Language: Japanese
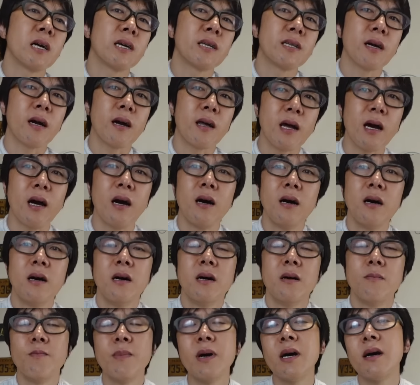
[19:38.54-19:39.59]
が来たから、
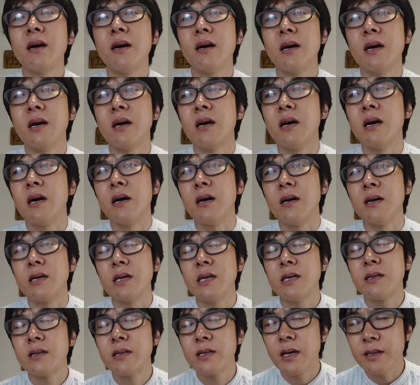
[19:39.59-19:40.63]
まあ
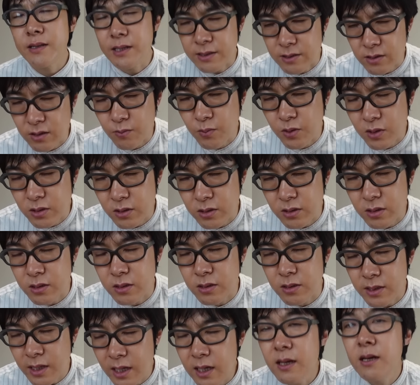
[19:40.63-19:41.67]
行ったんですよ。僕
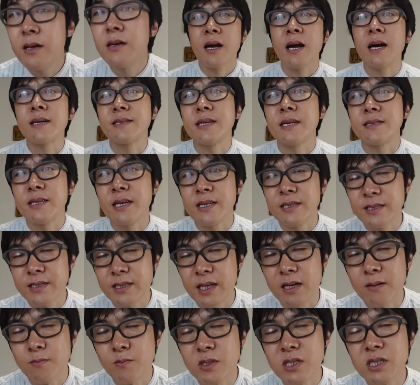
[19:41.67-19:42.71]
ね、傘さし
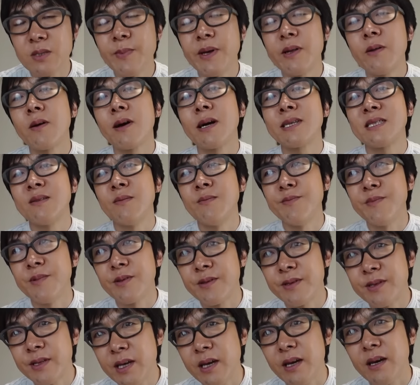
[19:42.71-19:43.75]
て、娘の傘持っ
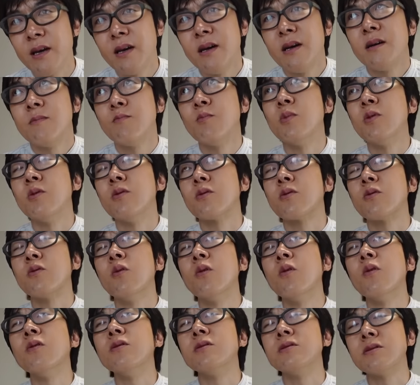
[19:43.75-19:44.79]
て、もう
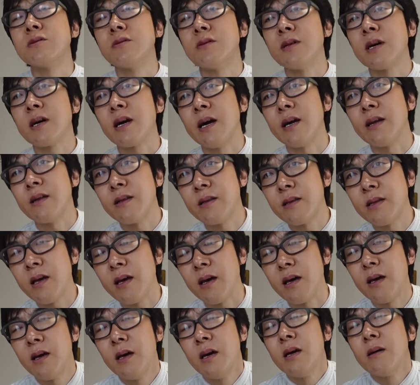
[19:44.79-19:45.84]
豪雨の中行っ
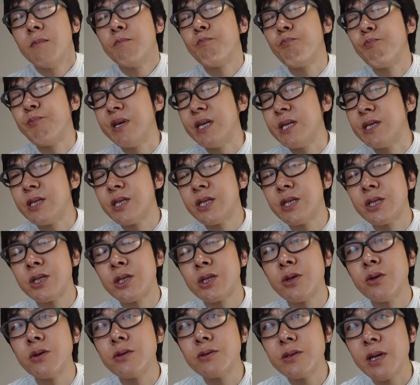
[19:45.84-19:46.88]
て、びっ
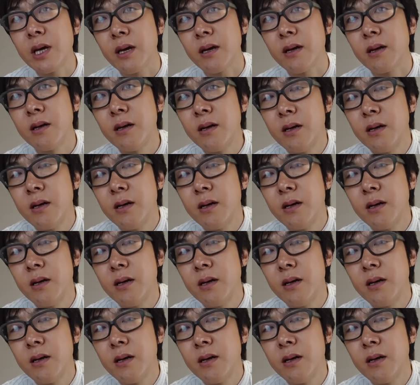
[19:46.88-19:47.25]
しょ濡れ。